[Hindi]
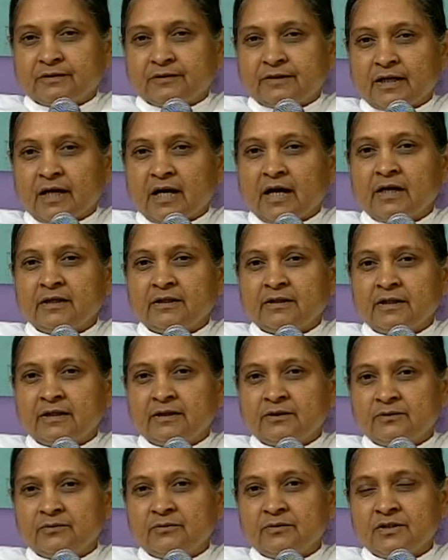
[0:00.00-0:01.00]
राग
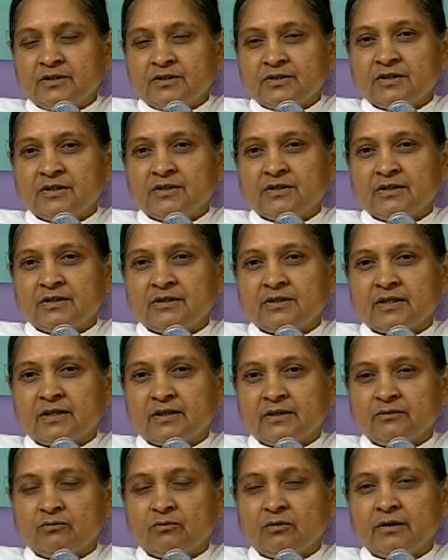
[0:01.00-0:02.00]
या द्वेष से जैसा
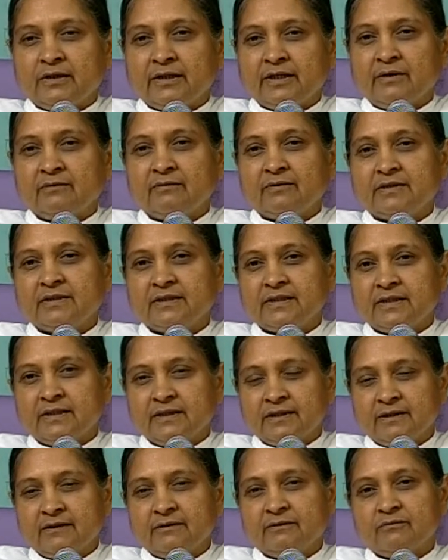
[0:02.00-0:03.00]
इन्वॉल्व किया वैसे
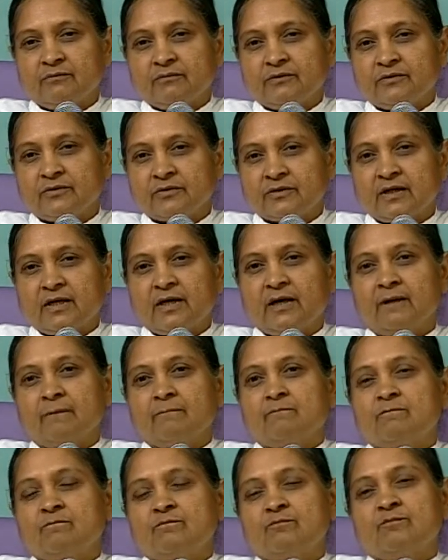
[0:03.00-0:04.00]
उसका
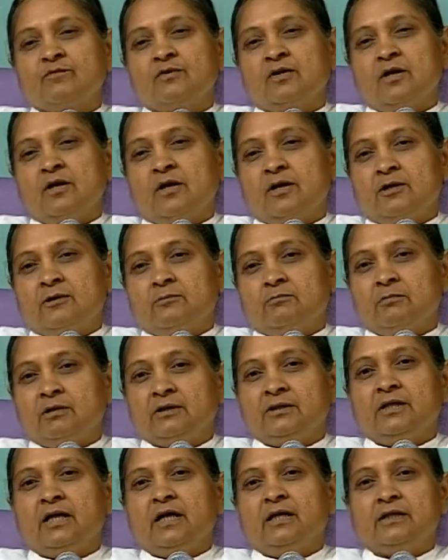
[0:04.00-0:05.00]

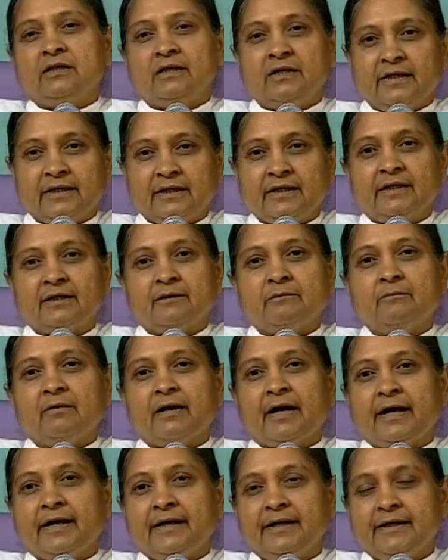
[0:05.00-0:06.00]
बंधारण लेकर हम
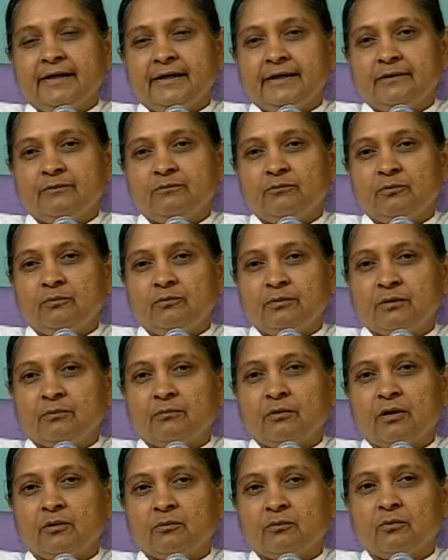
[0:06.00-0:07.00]
आए हैं वो
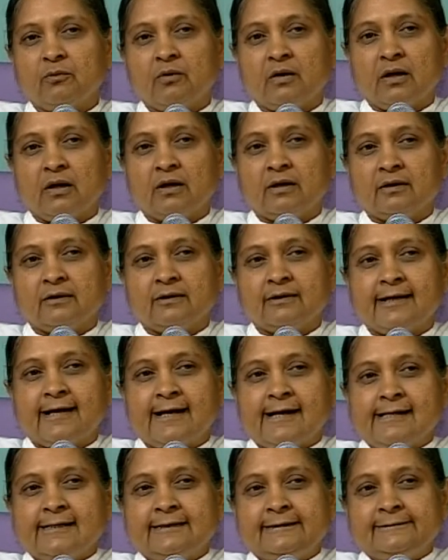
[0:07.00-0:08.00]
परमाणुओं का
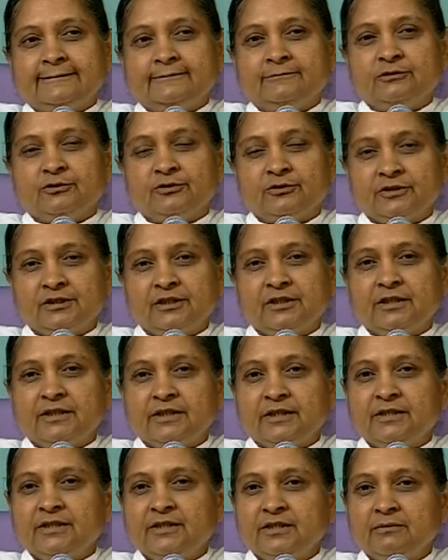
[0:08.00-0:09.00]
उसकी
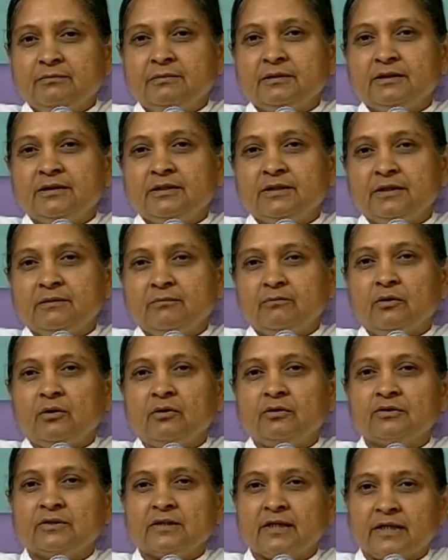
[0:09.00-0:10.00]
ग्रंथि बनती है
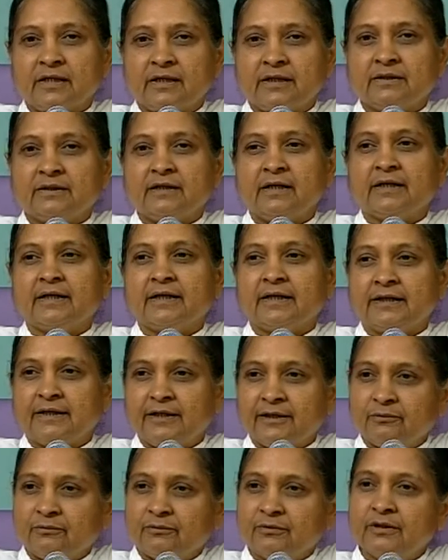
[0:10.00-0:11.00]
बहुत सारे
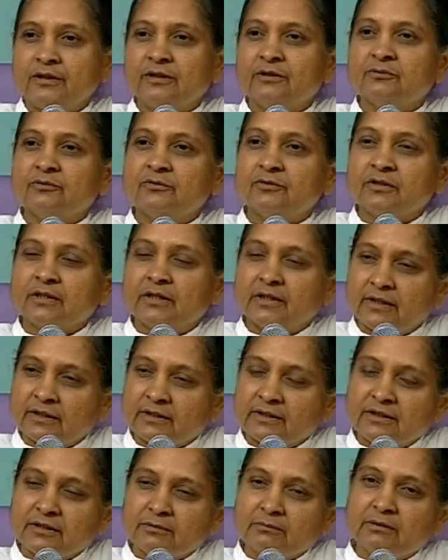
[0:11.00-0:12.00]
इकट्ठे होते हैं तो उसकी
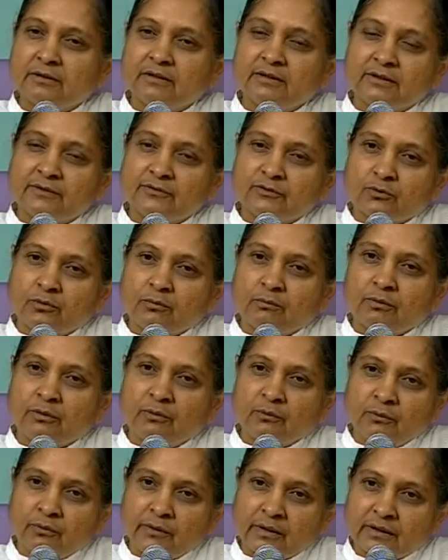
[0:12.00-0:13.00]
ग्रंथि बनती है उसको
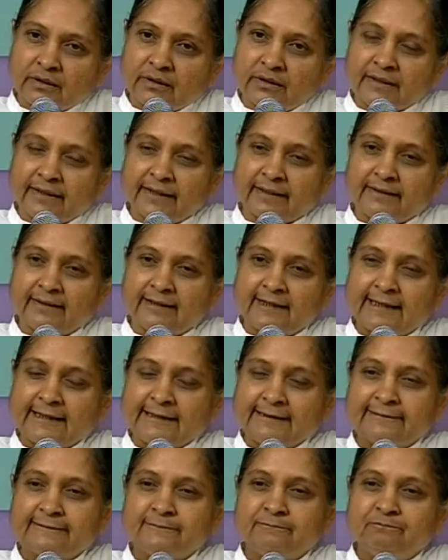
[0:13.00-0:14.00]
मनोग्रंथि कहते हैं